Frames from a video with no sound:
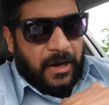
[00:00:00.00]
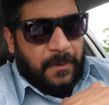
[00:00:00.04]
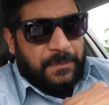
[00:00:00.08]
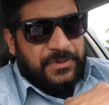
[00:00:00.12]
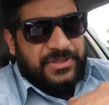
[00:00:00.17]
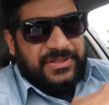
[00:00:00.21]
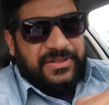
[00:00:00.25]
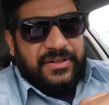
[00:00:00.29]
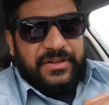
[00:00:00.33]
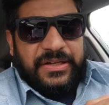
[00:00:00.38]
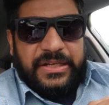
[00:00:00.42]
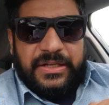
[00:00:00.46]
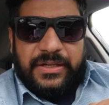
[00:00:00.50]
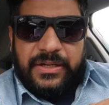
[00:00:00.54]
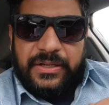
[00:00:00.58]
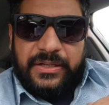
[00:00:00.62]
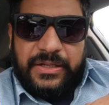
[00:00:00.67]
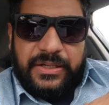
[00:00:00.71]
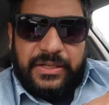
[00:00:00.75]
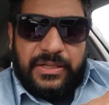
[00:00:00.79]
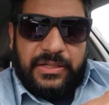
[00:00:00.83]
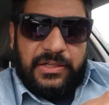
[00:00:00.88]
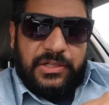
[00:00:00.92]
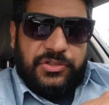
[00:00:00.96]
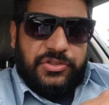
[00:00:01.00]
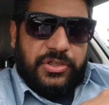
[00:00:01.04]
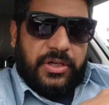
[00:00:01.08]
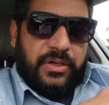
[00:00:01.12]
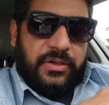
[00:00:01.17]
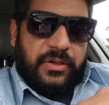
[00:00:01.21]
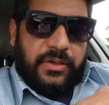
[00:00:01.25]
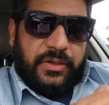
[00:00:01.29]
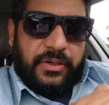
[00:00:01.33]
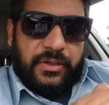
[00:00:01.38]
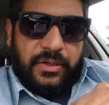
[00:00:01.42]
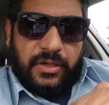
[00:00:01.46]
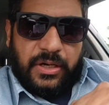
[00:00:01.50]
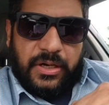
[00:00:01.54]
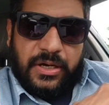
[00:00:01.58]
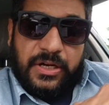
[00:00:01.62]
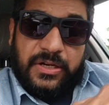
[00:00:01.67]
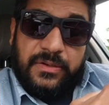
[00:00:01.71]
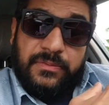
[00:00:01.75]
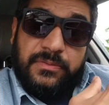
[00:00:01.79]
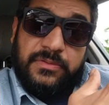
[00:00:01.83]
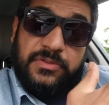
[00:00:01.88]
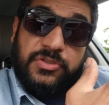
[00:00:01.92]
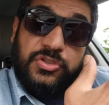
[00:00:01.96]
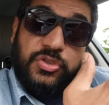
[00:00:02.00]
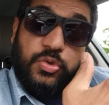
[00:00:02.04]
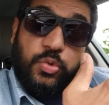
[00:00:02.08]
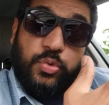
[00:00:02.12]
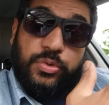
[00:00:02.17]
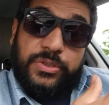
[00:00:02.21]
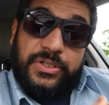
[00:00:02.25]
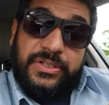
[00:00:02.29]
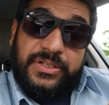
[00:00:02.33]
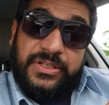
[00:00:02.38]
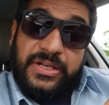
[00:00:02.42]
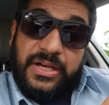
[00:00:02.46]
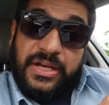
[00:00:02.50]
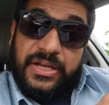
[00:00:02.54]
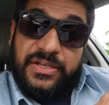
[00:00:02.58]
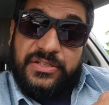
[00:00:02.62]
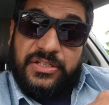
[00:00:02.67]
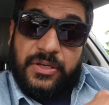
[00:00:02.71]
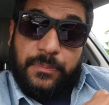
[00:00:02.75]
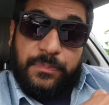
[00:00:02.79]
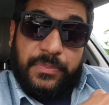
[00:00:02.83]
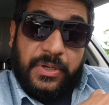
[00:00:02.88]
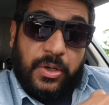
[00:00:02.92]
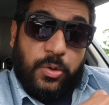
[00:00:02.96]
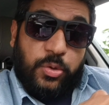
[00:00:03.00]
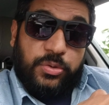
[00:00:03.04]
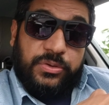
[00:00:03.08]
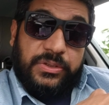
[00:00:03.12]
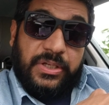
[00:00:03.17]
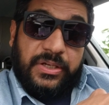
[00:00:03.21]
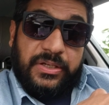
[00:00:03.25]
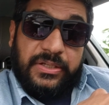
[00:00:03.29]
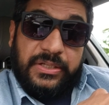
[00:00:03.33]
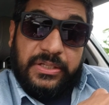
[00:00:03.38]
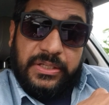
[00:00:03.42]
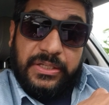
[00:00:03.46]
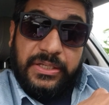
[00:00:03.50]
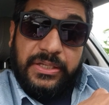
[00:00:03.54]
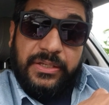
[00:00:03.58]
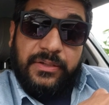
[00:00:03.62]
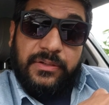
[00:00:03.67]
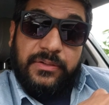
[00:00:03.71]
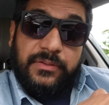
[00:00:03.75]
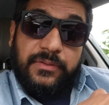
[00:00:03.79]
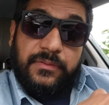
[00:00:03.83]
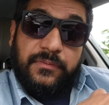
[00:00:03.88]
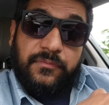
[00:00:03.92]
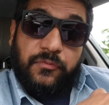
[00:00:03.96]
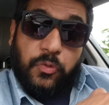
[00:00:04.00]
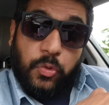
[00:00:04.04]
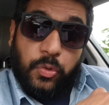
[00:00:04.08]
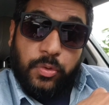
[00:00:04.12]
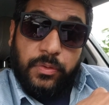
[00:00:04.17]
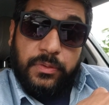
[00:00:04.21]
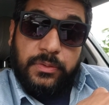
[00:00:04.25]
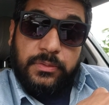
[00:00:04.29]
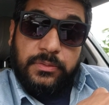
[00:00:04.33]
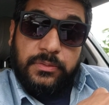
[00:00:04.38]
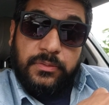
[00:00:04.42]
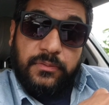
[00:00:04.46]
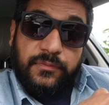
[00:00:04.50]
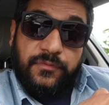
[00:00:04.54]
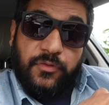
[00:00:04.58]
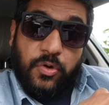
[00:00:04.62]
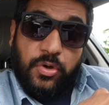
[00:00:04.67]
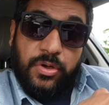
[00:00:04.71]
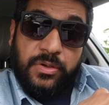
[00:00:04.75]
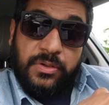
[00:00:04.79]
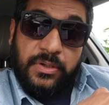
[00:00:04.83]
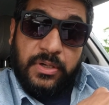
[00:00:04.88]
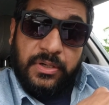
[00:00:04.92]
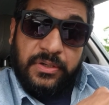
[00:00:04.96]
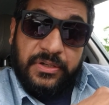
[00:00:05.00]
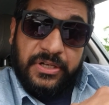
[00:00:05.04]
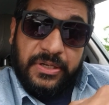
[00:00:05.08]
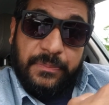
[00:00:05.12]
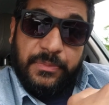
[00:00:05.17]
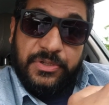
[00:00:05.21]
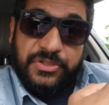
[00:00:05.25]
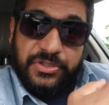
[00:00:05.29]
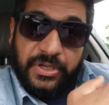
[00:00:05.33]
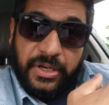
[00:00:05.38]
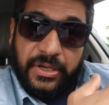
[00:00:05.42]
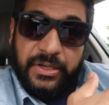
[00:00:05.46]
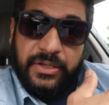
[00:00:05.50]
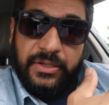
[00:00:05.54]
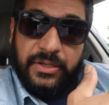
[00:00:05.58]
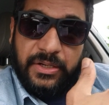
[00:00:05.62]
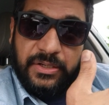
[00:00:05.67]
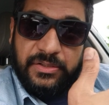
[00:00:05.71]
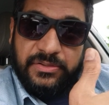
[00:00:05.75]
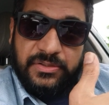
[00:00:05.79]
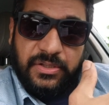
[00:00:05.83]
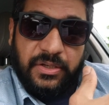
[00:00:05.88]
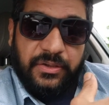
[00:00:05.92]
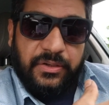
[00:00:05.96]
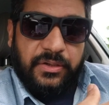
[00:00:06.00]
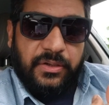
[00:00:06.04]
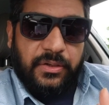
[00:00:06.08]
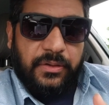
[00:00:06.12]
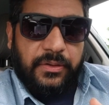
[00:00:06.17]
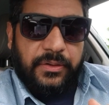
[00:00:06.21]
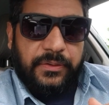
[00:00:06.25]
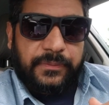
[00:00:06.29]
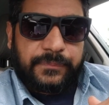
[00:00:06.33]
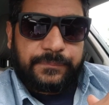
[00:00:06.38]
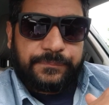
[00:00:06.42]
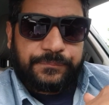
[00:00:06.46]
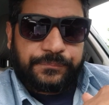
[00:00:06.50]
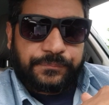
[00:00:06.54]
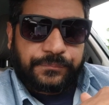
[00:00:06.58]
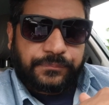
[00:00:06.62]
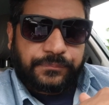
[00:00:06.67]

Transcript: आप स्टडी करने के लिए जा रहे हैं हर स्टूडेंट का एक सपना होता है कि वो फॉरेन कंट्री में जाए एंड स्टडी करें